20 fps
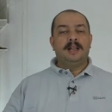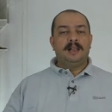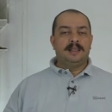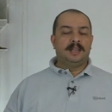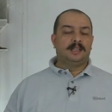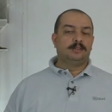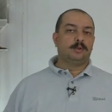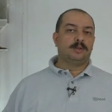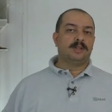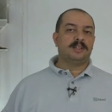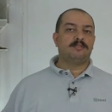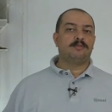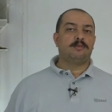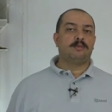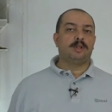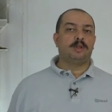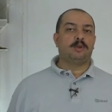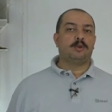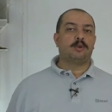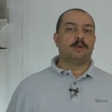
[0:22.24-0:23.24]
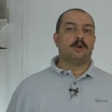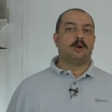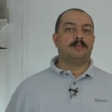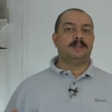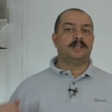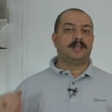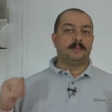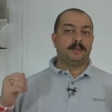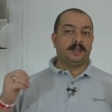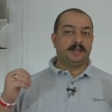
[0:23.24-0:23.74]
la donazione
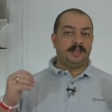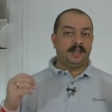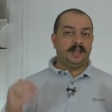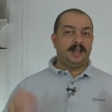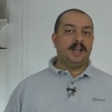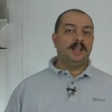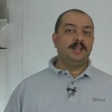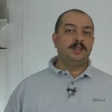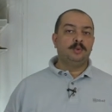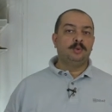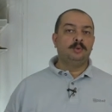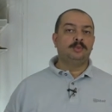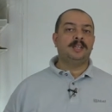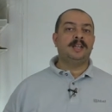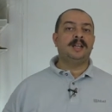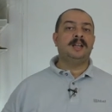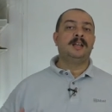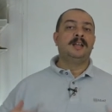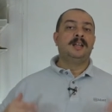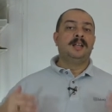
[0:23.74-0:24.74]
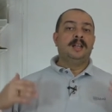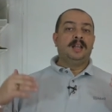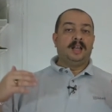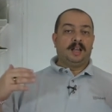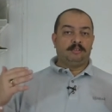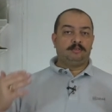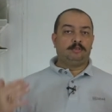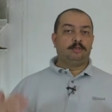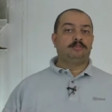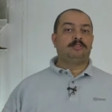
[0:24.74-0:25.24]
economica, perché aiuta
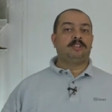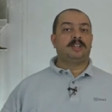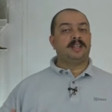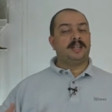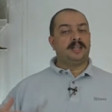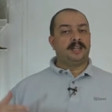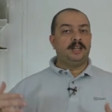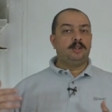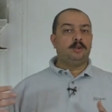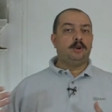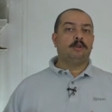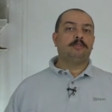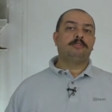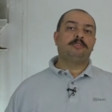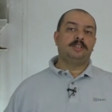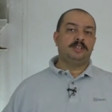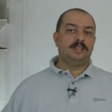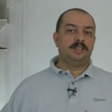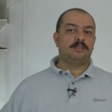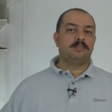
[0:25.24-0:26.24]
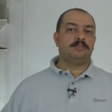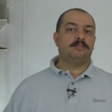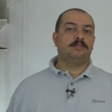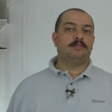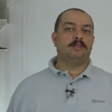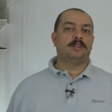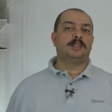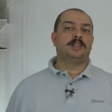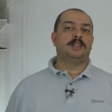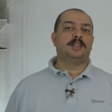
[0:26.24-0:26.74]
a sostenere i costi di
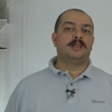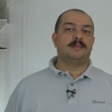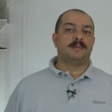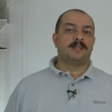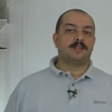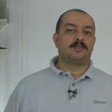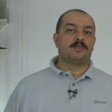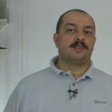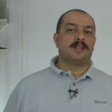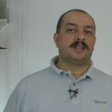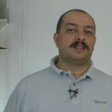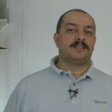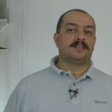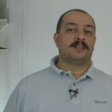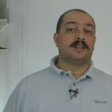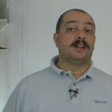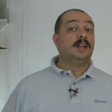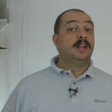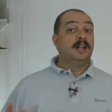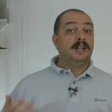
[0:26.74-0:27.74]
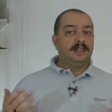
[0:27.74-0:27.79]
gestione dell'emergenza.